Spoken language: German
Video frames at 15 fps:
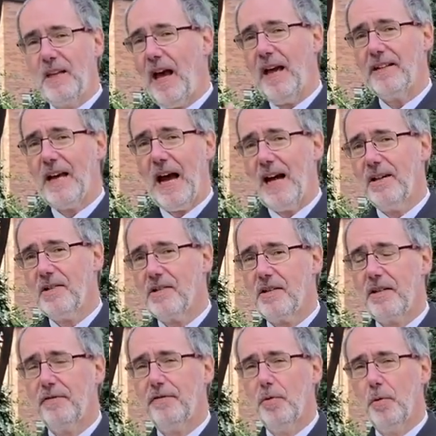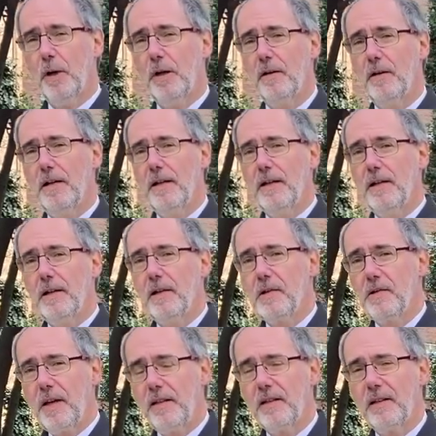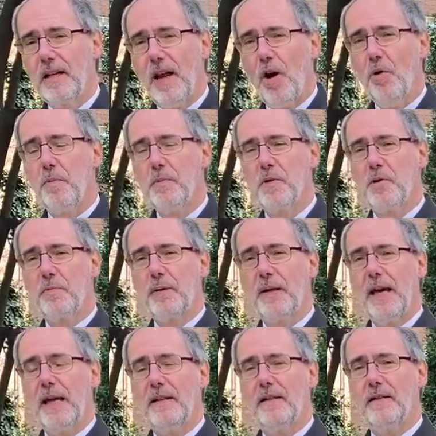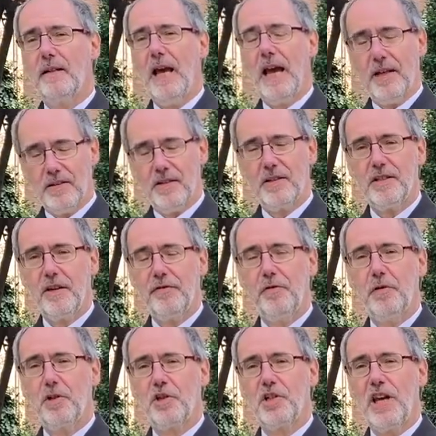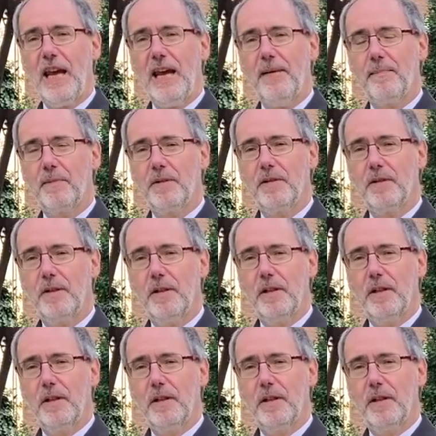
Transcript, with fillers: Er hatte Angst davor, seinen Glauben zu bekennen. Er hat sich dafür geschämt.